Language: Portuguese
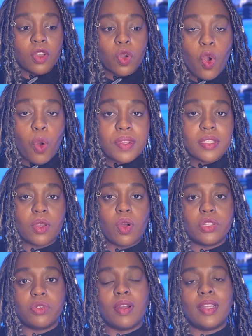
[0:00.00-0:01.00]
Com esse
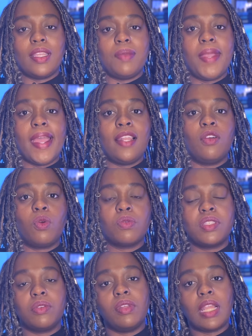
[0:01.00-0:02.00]
código HTML eu
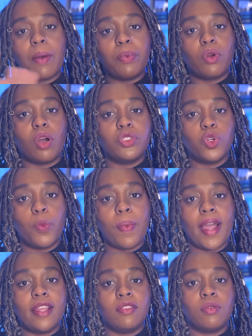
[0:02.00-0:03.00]
consigo ir lá para o código
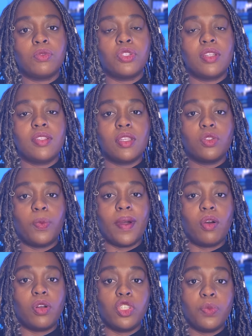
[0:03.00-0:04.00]
Python utilizando o
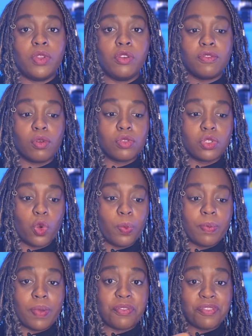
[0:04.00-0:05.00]
pacote Beautiful Soup
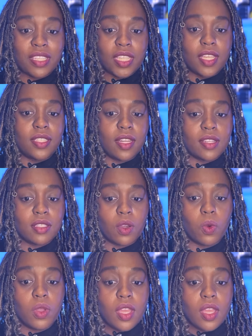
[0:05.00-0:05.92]
para fazer a extração.